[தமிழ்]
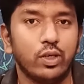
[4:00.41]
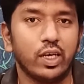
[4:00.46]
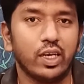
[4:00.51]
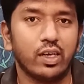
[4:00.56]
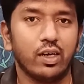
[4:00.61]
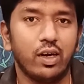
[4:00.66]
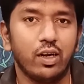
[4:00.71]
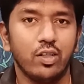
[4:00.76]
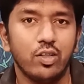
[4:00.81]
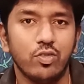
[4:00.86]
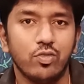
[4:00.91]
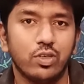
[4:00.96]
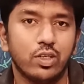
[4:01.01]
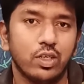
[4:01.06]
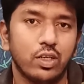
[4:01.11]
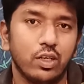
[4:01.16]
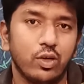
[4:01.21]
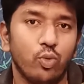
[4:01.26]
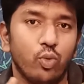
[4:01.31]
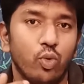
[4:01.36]
டெக்னாலஜியை
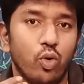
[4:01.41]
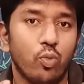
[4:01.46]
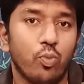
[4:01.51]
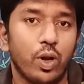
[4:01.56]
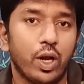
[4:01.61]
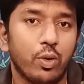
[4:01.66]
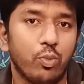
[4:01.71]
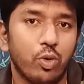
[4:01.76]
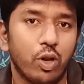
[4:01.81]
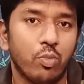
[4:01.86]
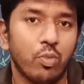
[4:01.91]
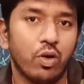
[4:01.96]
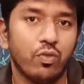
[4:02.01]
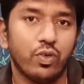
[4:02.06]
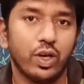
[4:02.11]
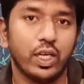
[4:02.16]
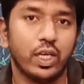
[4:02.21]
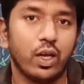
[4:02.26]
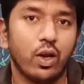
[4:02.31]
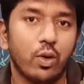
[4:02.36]
வச்சுக்கிட்டு இவ்வளோ பண்ண முடியுமா
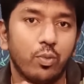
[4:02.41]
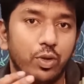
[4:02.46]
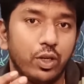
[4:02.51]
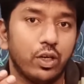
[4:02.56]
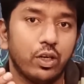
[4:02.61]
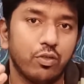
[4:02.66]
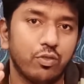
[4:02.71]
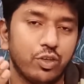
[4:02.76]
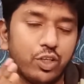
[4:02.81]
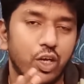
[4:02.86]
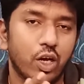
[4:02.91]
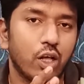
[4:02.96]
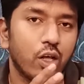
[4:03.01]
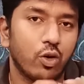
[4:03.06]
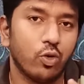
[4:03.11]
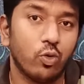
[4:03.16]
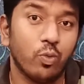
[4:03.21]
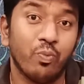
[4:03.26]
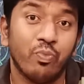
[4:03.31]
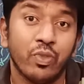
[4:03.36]
ஃபைட்டில் அப்படின்ற விஷயம்லாம்
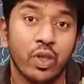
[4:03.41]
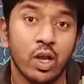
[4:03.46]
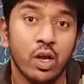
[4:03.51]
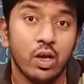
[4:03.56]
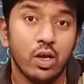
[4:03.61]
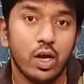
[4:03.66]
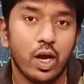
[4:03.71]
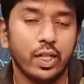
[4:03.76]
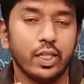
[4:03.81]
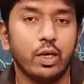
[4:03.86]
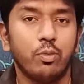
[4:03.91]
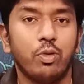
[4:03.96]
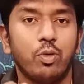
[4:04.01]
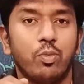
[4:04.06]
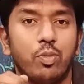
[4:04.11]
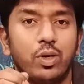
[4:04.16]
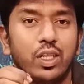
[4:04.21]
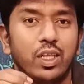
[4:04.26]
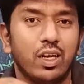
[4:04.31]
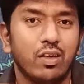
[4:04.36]
இருக்கும் அதுக்கப்புறம்
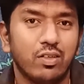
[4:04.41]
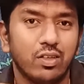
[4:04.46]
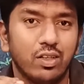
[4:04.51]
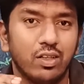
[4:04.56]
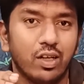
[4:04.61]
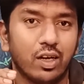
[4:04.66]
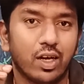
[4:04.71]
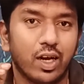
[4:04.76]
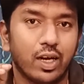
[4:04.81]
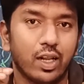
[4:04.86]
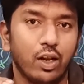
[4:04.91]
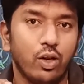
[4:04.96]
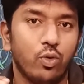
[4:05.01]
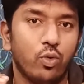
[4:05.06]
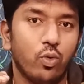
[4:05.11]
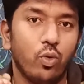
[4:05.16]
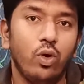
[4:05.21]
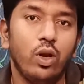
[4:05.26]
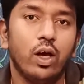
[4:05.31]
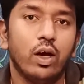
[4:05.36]
பார்த்திங்கன்னா வந்து இந்த
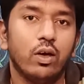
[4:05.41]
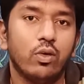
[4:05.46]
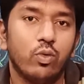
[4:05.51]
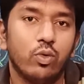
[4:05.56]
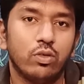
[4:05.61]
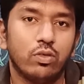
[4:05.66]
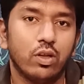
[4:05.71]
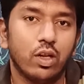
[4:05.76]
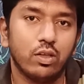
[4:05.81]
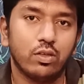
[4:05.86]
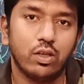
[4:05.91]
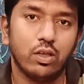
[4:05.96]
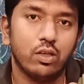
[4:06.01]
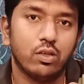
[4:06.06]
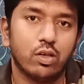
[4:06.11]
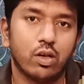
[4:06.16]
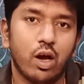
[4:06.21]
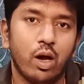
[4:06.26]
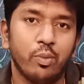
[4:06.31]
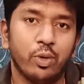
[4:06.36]
கடலுக்குள்ளே ஒரு சில
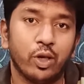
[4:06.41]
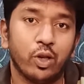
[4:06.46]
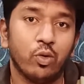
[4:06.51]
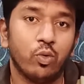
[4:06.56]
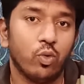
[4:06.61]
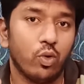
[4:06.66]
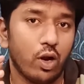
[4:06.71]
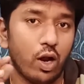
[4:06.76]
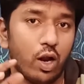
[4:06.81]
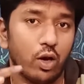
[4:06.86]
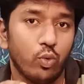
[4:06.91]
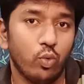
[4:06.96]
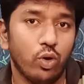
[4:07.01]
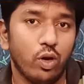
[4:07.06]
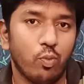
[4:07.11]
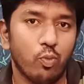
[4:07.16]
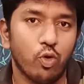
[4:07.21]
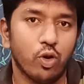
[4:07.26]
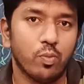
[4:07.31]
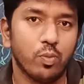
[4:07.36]
சீன்ஸ் காமிக்கணும் ஒரு ஆள் உள்ளே
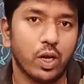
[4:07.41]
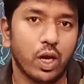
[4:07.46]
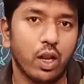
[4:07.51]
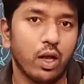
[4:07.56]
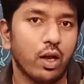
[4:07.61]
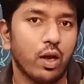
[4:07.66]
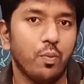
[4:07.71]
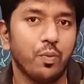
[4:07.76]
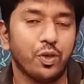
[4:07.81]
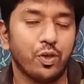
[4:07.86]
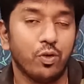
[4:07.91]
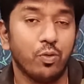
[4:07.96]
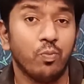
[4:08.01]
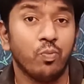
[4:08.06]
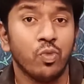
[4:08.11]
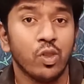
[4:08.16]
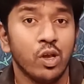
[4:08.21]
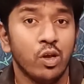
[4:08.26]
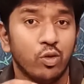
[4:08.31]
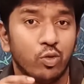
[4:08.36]
போகிற மாதிரிலாம் காமிக்கணும்
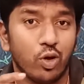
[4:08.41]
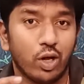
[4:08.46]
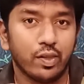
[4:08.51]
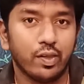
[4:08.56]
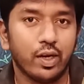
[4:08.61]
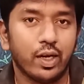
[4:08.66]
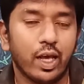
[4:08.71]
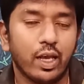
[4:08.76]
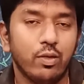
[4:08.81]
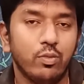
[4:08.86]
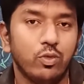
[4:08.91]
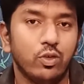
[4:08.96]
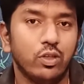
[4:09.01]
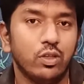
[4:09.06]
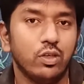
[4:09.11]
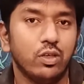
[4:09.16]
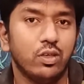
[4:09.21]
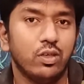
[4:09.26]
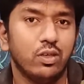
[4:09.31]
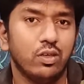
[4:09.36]
ஸோ அந்த டைம்
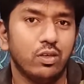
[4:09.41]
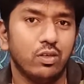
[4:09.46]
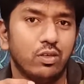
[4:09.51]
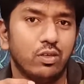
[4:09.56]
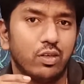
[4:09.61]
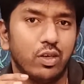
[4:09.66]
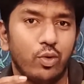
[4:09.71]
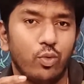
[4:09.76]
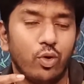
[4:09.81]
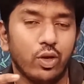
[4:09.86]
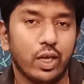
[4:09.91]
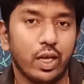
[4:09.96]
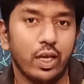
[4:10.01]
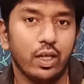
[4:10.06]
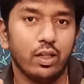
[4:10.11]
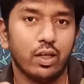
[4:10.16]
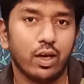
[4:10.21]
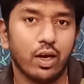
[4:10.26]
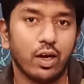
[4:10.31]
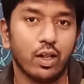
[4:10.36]
வந்து சரி ஓகே
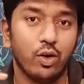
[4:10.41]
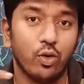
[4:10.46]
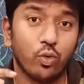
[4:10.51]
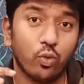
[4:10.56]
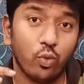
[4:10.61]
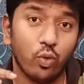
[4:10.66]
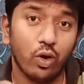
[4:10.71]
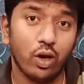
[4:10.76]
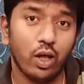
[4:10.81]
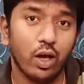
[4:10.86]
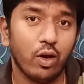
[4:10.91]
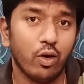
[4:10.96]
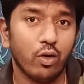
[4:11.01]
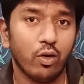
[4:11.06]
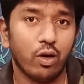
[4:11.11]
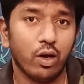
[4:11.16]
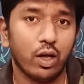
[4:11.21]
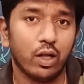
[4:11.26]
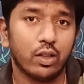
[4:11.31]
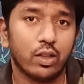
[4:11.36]
இந்த கடலுக்குள்ளே
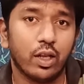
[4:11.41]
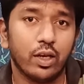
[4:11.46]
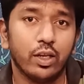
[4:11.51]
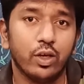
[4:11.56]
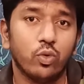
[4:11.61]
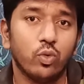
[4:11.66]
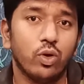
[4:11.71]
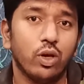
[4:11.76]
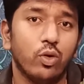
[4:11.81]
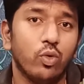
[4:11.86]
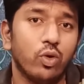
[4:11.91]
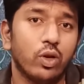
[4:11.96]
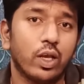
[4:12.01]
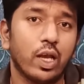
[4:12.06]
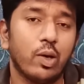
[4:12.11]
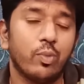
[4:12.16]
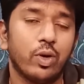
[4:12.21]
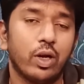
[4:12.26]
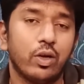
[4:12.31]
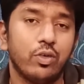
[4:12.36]
தண்ணிக்குள்ளே ஒரு
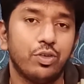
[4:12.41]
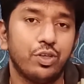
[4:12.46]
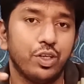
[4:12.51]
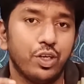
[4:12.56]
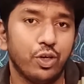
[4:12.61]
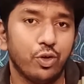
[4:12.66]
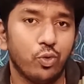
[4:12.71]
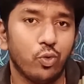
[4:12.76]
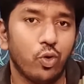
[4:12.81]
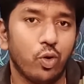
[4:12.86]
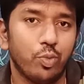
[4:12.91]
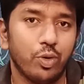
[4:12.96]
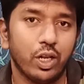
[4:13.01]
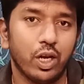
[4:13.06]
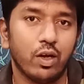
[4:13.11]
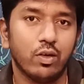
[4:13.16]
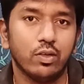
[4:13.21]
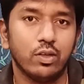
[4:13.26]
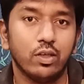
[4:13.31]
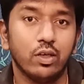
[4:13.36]
கேமரா வச்சு எடுக்கணும்
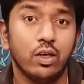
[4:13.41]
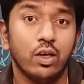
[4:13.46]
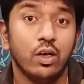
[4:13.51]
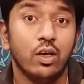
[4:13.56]
அப்படின்னா வந்து